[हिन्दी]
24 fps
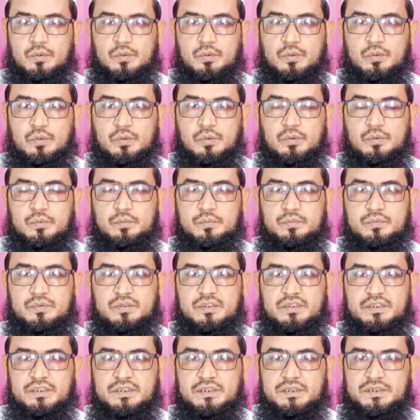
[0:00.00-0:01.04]
हुक्म
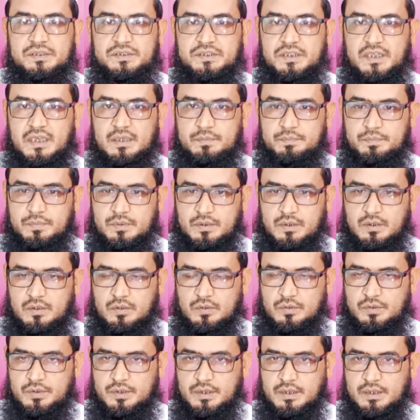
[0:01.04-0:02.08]
ईजाब का
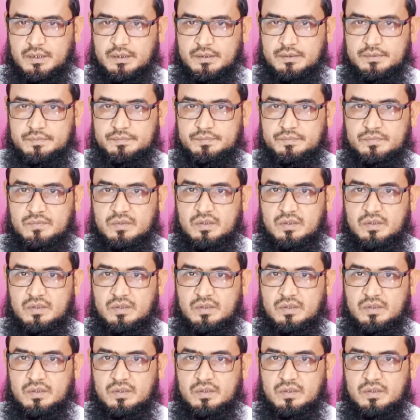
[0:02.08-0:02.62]
होता है